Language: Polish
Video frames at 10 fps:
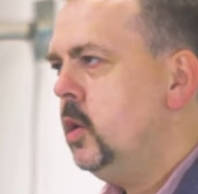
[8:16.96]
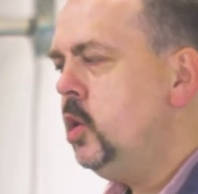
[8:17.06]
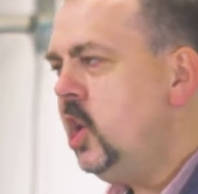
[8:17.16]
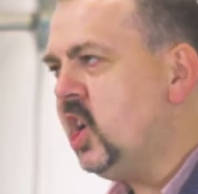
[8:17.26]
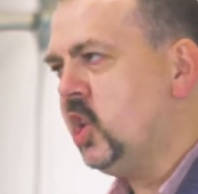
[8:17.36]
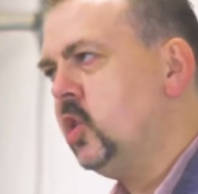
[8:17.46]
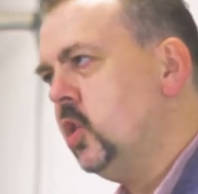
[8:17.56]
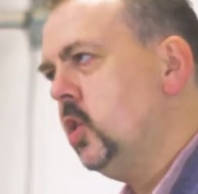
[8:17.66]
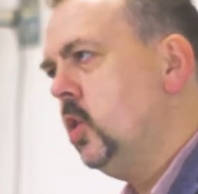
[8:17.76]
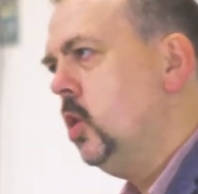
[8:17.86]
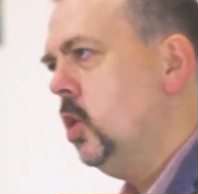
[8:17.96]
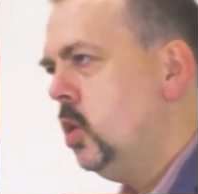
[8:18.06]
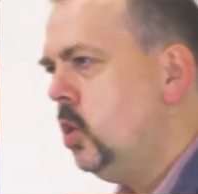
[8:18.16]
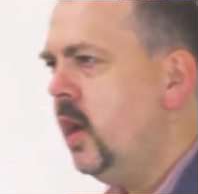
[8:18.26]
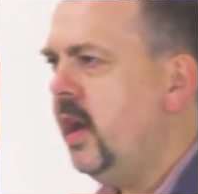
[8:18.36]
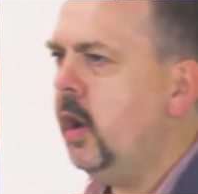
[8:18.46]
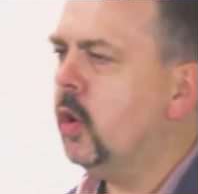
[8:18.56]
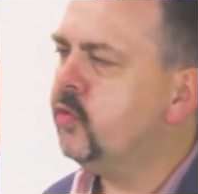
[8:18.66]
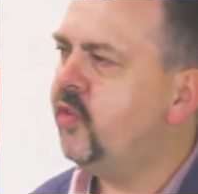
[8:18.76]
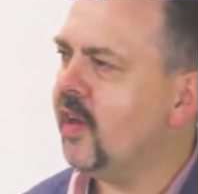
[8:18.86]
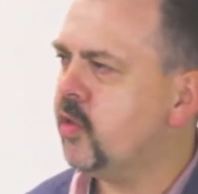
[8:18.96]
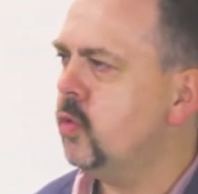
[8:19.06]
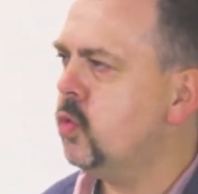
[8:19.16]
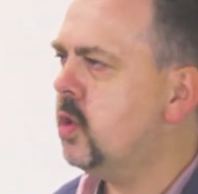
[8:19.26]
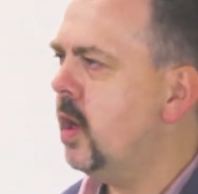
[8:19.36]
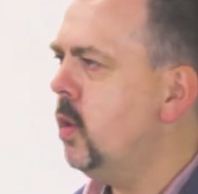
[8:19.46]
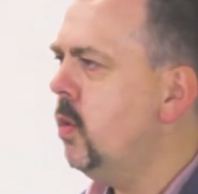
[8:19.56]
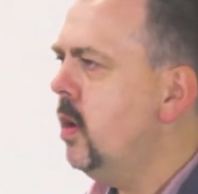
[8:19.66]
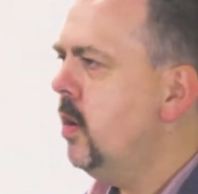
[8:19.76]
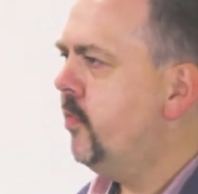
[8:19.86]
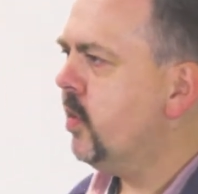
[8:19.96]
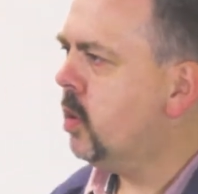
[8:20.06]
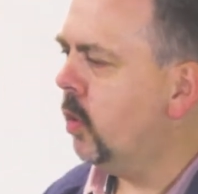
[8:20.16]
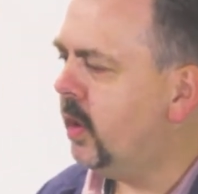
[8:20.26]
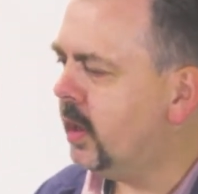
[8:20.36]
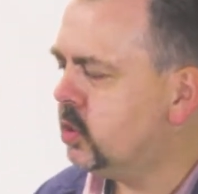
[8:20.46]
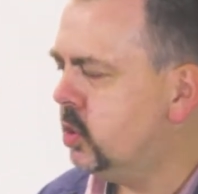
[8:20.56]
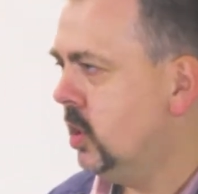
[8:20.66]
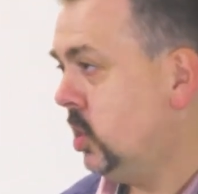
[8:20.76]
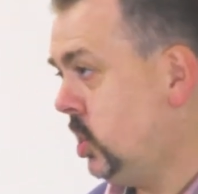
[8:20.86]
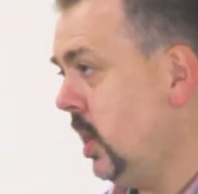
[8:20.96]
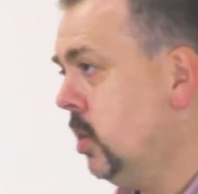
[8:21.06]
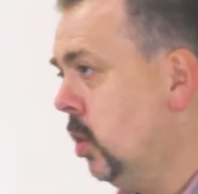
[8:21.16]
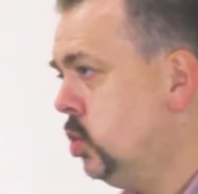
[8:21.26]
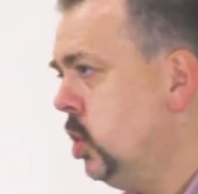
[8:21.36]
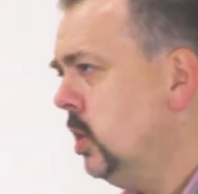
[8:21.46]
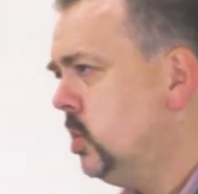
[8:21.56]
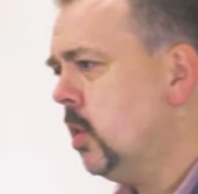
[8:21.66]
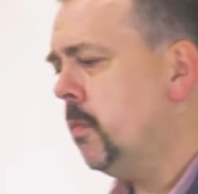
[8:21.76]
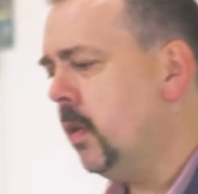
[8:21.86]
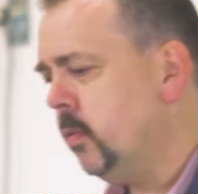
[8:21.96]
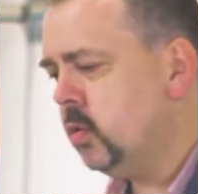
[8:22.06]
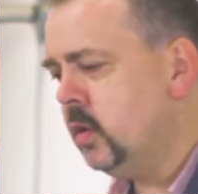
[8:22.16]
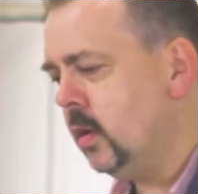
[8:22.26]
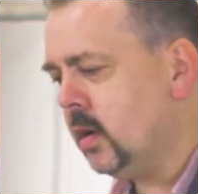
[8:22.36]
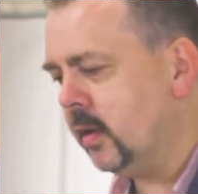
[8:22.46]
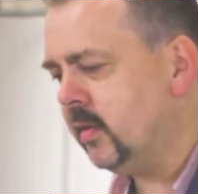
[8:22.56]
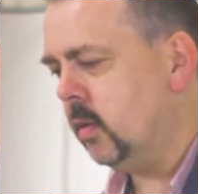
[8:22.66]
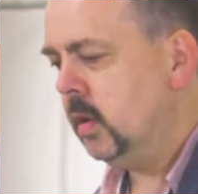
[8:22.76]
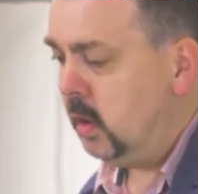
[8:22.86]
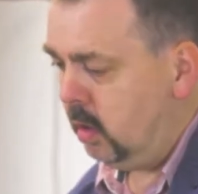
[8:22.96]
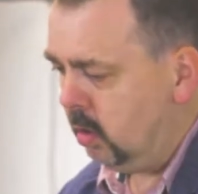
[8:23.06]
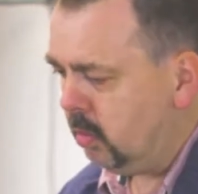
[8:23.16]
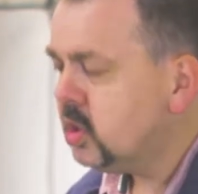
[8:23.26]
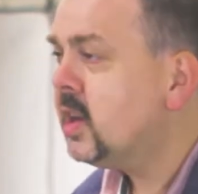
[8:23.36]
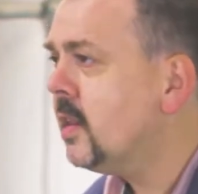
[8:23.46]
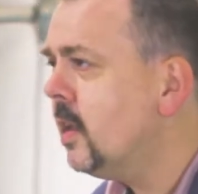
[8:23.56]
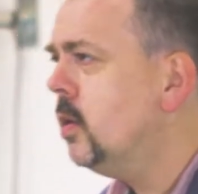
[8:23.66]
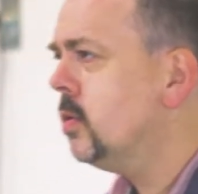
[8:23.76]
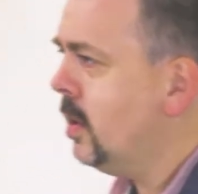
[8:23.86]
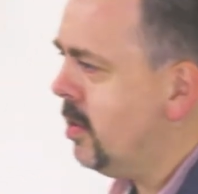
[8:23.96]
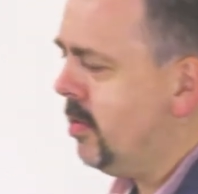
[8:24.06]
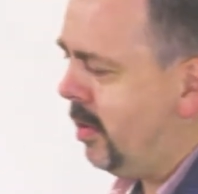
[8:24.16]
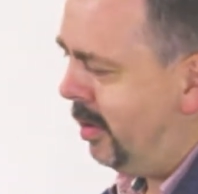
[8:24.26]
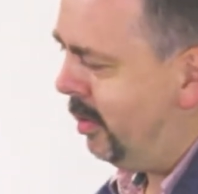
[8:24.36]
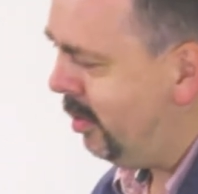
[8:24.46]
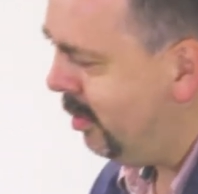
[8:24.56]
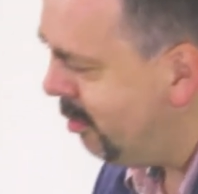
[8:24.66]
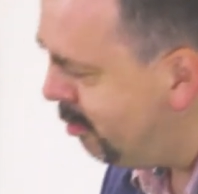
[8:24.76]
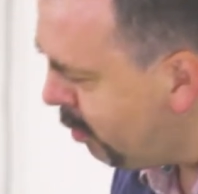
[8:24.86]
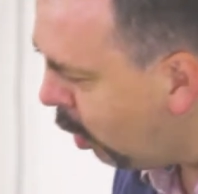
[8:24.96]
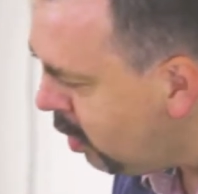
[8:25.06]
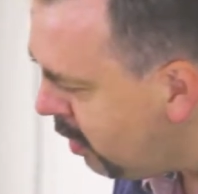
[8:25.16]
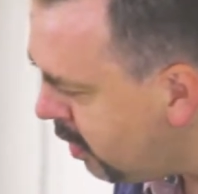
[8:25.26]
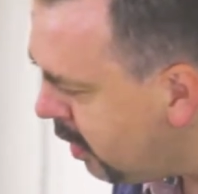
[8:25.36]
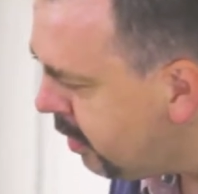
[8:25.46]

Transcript: Nikt nie odważył się wykonać czegoś, czego Pan Bóg nie nakazał. No może dlatego też, że no, mogli